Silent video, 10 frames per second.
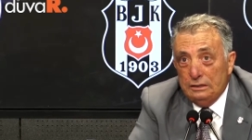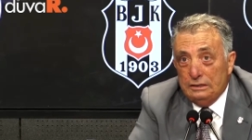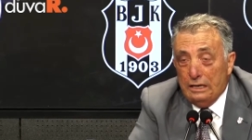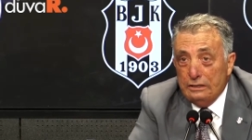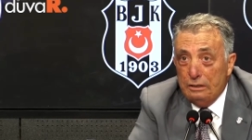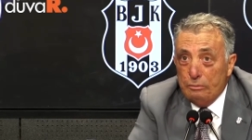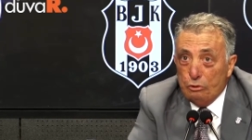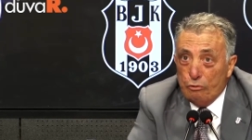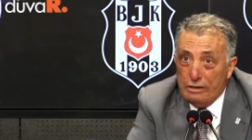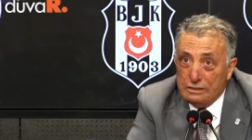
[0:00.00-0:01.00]
kendinde bir
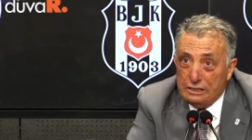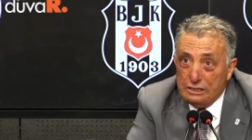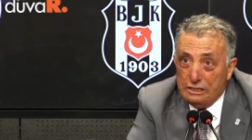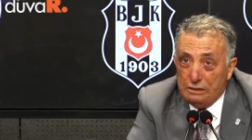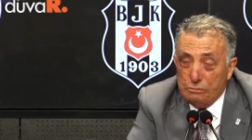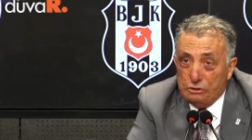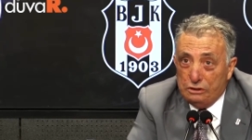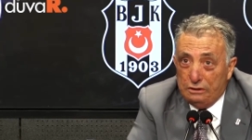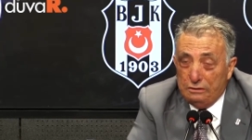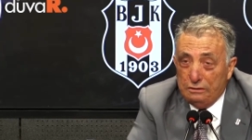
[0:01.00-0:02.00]
güvensizlik
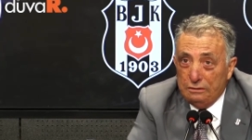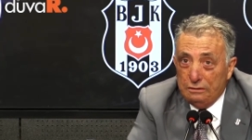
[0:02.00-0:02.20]
hissetmiştir.